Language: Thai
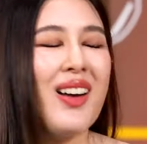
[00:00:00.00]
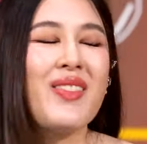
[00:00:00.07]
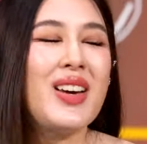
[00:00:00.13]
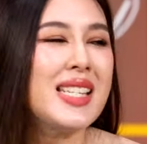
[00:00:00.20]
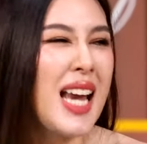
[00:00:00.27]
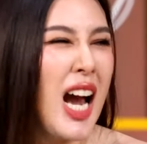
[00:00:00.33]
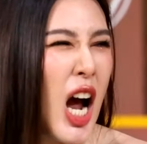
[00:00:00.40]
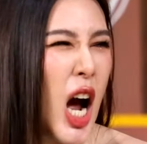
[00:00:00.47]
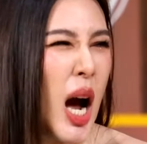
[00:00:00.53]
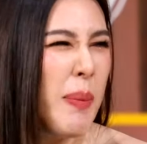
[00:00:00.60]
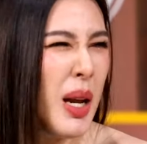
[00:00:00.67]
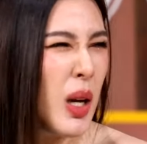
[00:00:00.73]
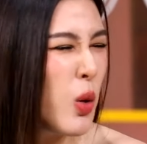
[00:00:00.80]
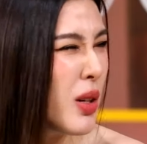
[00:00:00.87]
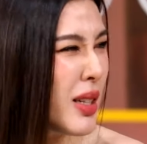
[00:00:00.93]
ไม่ชอบ
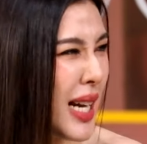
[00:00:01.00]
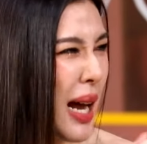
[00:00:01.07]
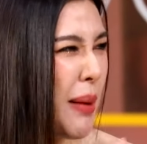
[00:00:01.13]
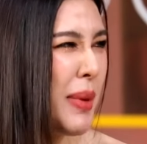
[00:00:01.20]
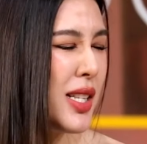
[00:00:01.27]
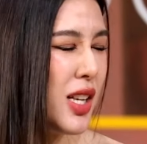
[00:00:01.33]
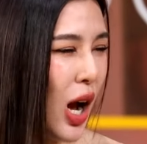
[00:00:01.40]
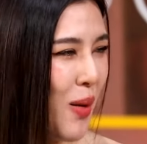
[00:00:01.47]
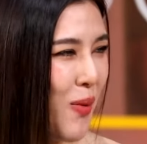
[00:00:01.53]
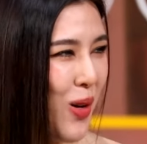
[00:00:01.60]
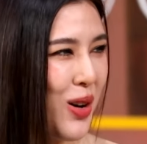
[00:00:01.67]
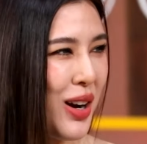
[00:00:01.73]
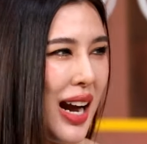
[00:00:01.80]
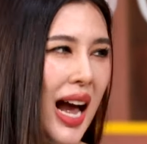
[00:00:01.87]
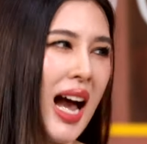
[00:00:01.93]
เลยคุณกันไม่ชอบว
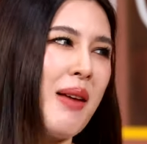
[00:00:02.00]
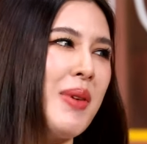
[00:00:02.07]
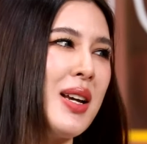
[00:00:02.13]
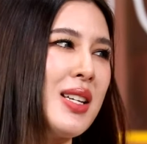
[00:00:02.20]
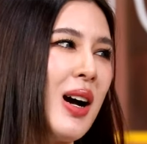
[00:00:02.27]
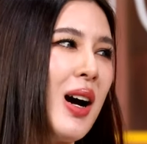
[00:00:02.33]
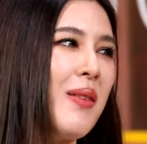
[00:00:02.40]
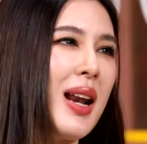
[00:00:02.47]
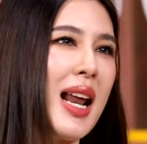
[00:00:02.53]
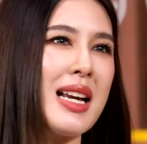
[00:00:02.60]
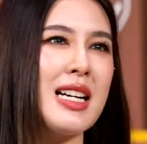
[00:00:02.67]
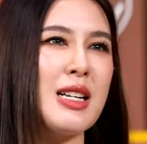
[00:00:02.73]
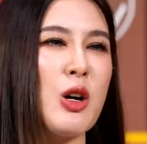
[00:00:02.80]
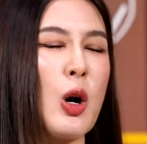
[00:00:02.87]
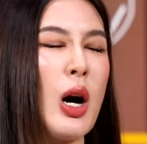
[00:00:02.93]
งการไม่ชอบอะไร
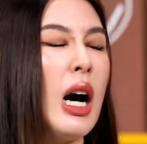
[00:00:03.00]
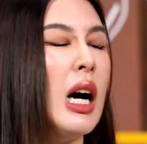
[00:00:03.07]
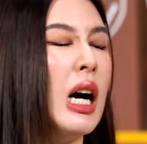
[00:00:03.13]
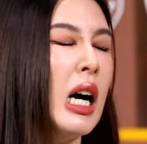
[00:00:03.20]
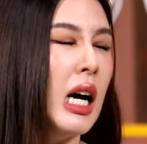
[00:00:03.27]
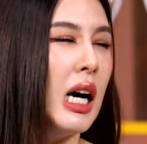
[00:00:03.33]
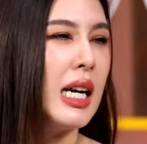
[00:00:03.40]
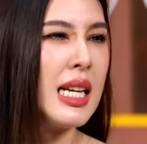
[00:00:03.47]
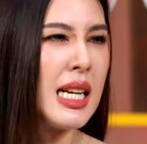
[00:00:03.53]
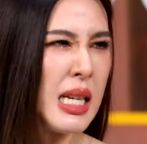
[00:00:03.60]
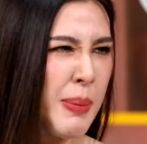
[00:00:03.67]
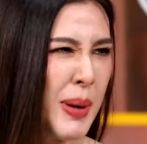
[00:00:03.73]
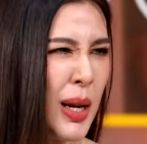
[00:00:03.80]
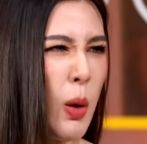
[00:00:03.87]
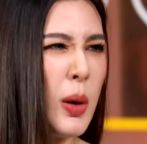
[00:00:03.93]
เขิน
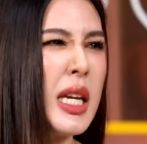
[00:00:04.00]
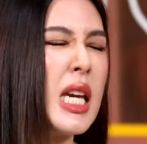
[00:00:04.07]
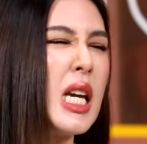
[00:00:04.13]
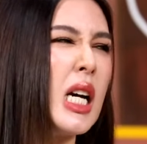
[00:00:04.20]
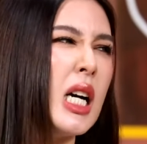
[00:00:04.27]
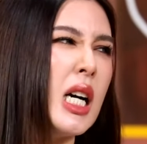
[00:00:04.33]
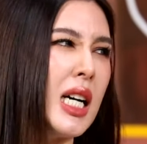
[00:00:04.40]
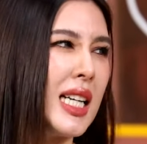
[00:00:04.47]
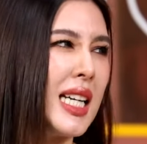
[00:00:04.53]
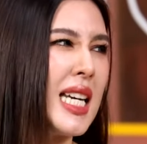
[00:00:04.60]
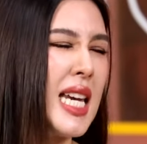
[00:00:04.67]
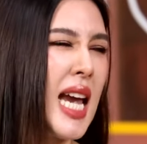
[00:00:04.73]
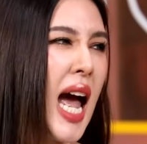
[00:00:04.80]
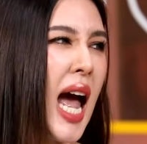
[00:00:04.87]
เป็นคนขี้เขินขี้อา